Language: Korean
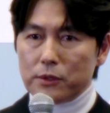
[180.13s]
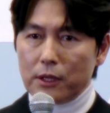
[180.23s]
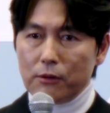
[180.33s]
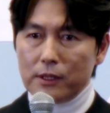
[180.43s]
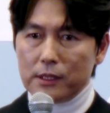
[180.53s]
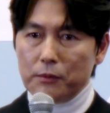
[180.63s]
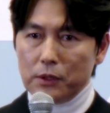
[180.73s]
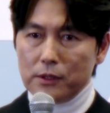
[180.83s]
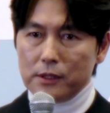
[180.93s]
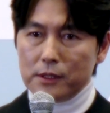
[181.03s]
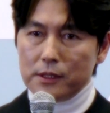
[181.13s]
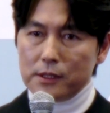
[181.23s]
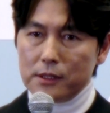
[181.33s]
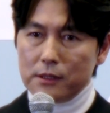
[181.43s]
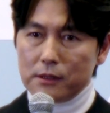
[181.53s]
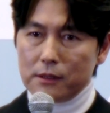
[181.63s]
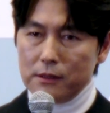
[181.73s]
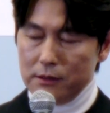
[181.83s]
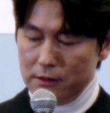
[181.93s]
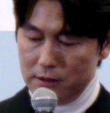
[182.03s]
사용한다면
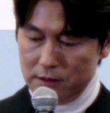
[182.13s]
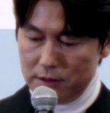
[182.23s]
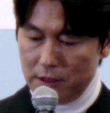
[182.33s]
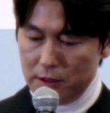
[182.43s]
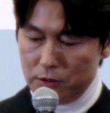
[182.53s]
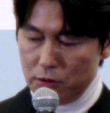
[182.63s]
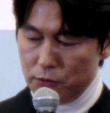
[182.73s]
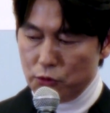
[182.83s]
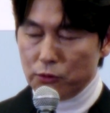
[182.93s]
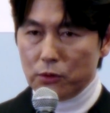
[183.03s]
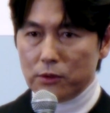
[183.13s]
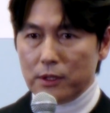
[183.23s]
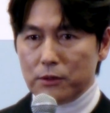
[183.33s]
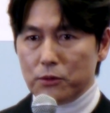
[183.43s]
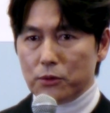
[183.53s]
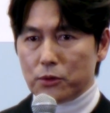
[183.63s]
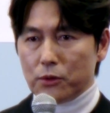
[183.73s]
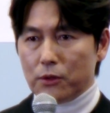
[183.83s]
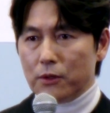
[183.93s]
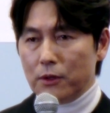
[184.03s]
그게 좀 충돌되는
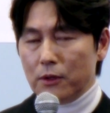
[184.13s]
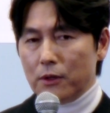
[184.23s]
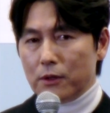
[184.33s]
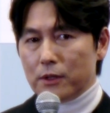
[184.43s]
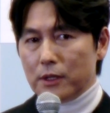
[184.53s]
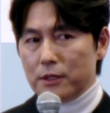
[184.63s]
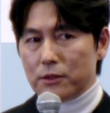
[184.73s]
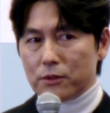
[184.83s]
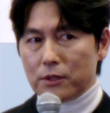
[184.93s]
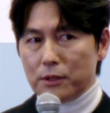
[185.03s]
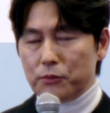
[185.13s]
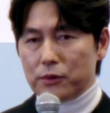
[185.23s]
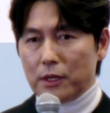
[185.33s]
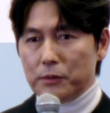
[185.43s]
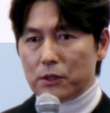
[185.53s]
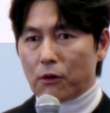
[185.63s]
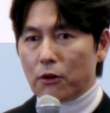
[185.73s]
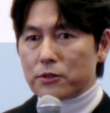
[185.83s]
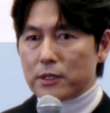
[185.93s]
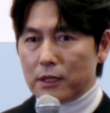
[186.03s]
요소에 있어서의 부담이 더
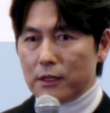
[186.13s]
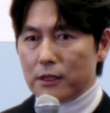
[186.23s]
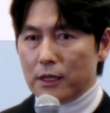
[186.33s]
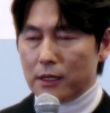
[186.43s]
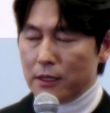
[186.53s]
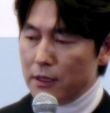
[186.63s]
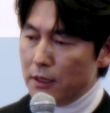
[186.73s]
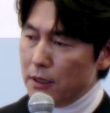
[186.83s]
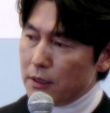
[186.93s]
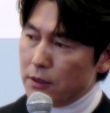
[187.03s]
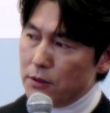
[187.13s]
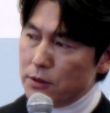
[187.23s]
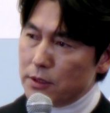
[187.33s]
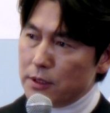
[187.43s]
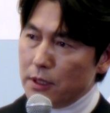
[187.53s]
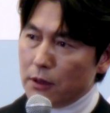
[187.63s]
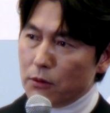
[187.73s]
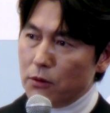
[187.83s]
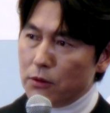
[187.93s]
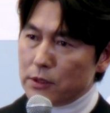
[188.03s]
컸을 텐데 그렇지
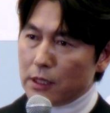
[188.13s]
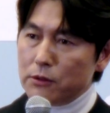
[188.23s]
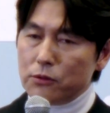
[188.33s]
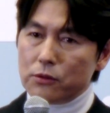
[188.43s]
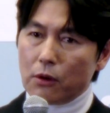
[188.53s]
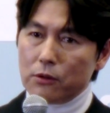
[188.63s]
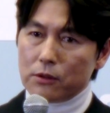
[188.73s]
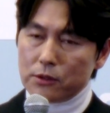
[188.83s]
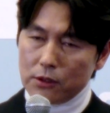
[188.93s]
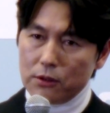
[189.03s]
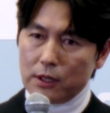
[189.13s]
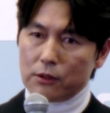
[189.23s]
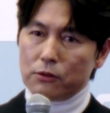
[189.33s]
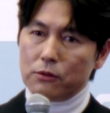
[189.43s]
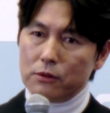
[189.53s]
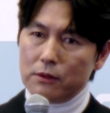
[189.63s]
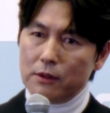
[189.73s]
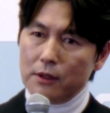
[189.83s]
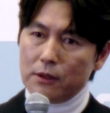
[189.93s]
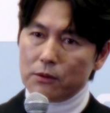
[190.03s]
않고 장르도 전혀 다르고
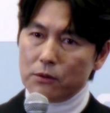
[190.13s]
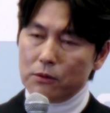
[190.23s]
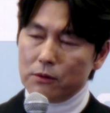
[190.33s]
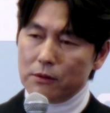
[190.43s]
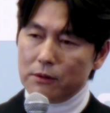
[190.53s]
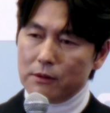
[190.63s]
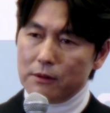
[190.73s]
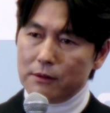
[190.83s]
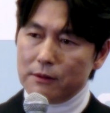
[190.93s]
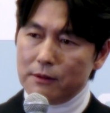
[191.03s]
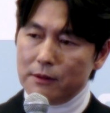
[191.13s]
또